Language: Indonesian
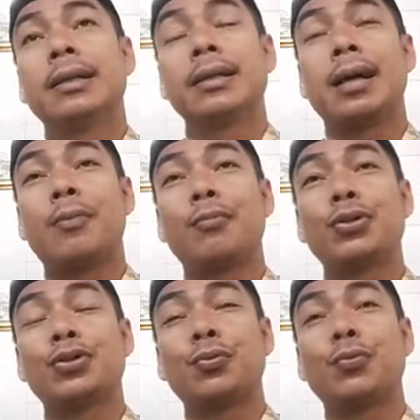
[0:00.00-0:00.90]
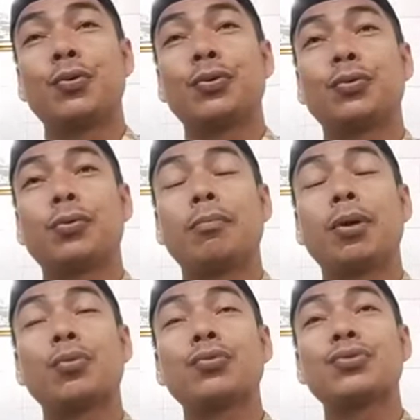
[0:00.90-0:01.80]
yang mencoba untuk
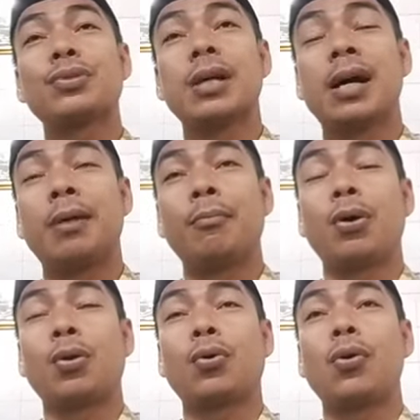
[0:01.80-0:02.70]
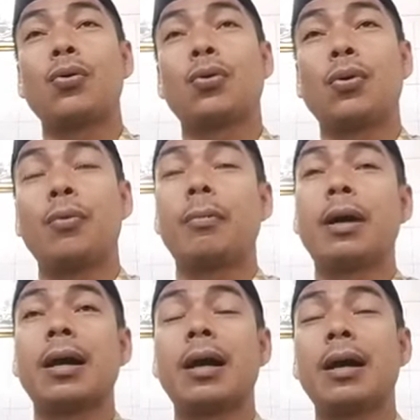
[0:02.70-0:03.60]
merusak, merongrong,
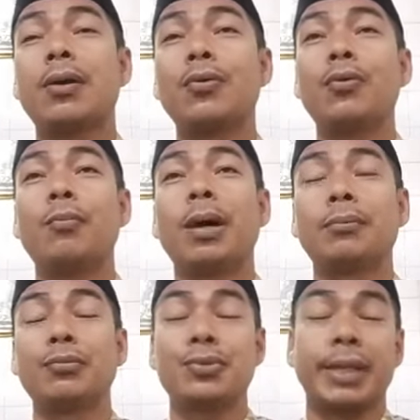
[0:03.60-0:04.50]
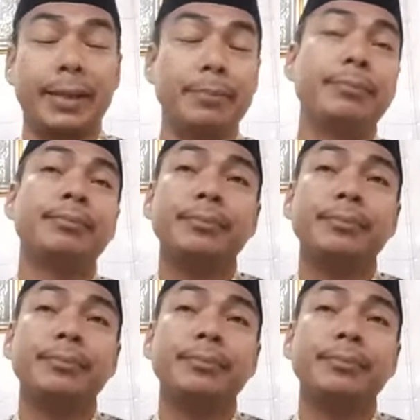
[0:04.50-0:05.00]
mengganggu umat muslim,